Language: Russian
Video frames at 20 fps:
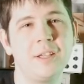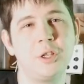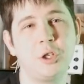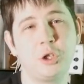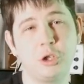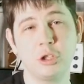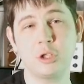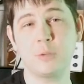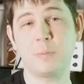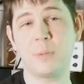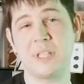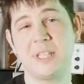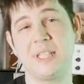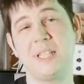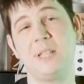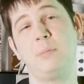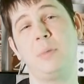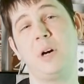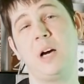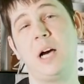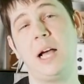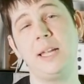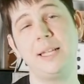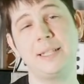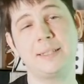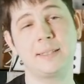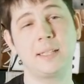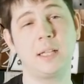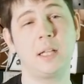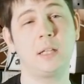Еще спасибо
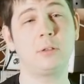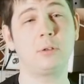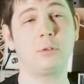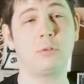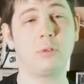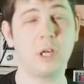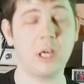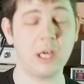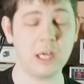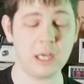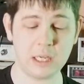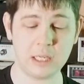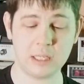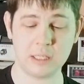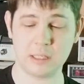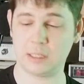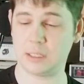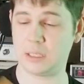Александру К.